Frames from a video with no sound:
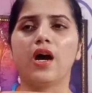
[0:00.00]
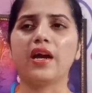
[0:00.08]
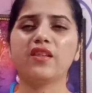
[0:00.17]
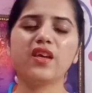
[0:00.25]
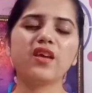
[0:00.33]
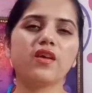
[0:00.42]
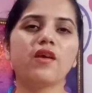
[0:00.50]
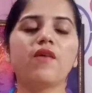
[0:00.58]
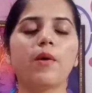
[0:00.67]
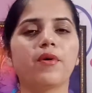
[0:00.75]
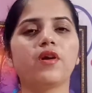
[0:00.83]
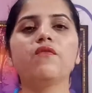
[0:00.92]
आई थिंक ये
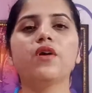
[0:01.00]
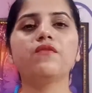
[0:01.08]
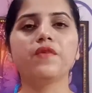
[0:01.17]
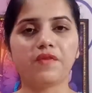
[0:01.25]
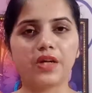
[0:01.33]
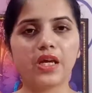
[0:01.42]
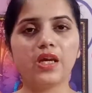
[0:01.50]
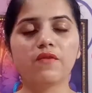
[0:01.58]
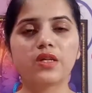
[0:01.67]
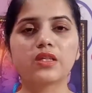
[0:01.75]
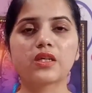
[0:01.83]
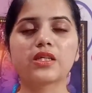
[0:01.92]
वहाँ पर ना वन फिफ्टी
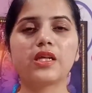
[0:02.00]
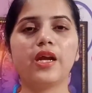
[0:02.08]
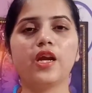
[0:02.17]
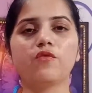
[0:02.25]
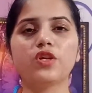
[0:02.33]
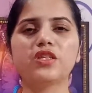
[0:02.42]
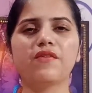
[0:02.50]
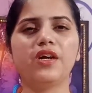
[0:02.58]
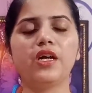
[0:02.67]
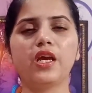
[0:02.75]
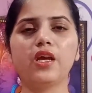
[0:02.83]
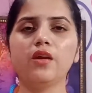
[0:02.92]
वन सिक्सटी एट वन
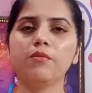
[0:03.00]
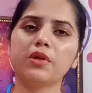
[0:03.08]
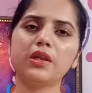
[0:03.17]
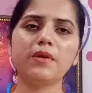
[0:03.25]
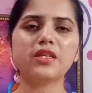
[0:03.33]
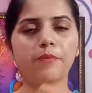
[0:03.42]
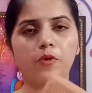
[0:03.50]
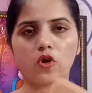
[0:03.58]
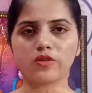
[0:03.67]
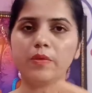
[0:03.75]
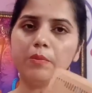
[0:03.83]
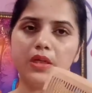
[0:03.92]
सेवेंटी मतलब इस
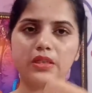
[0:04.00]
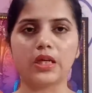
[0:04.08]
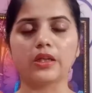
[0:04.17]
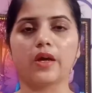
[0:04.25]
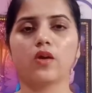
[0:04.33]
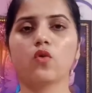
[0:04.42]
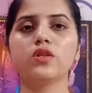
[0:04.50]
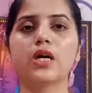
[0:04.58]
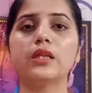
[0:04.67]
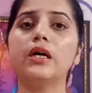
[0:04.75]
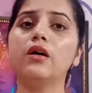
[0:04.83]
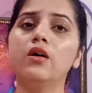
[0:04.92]
अप्रॉक्स में मिल जाता है कोई
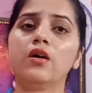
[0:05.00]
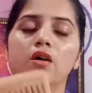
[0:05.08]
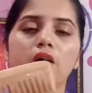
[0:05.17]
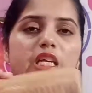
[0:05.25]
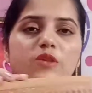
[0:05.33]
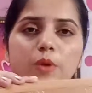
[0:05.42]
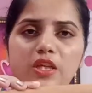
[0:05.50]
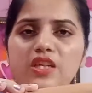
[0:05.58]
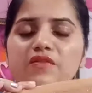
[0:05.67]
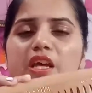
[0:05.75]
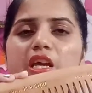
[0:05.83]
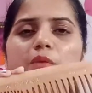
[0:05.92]
ज़्यादा
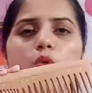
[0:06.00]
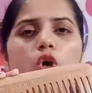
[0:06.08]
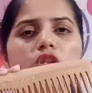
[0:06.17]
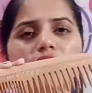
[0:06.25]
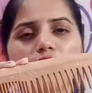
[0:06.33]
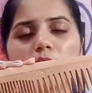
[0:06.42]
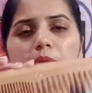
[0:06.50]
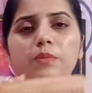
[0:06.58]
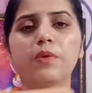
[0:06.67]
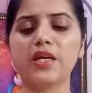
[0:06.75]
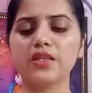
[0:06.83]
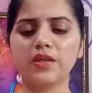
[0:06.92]
एक्सपेंसिव नहीं है बहुत अफोर्डेबल
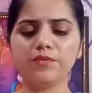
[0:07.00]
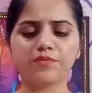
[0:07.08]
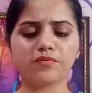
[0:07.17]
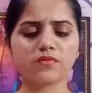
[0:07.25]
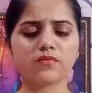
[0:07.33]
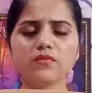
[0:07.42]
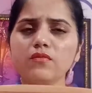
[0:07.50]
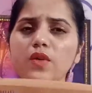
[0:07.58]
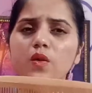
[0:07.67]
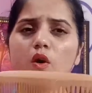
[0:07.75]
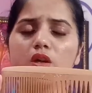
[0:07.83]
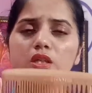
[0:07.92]
प्राइस है
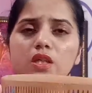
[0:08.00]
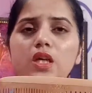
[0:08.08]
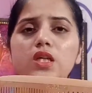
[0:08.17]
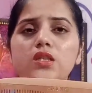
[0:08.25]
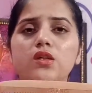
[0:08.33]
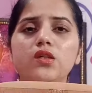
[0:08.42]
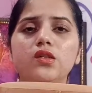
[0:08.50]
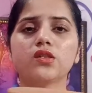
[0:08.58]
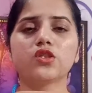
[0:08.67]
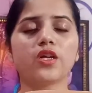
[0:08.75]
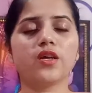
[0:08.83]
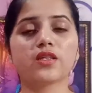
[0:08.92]
और इसके रिजल्ट्स
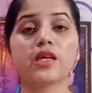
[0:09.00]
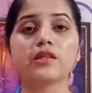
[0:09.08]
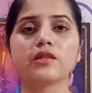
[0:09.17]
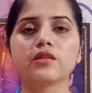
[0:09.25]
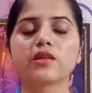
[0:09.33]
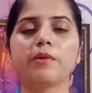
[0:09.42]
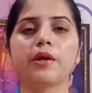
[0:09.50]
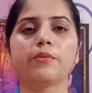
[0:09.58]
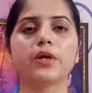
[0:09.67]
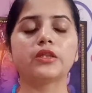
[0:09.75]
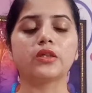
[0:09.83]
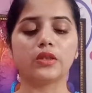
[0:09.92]
चलिए इसके रिजल्ट्स के बारे में
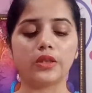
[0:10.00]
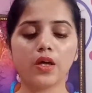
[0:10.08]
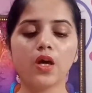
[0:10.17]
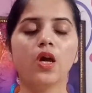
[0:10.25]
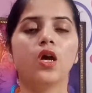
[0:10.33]
बात करते हैं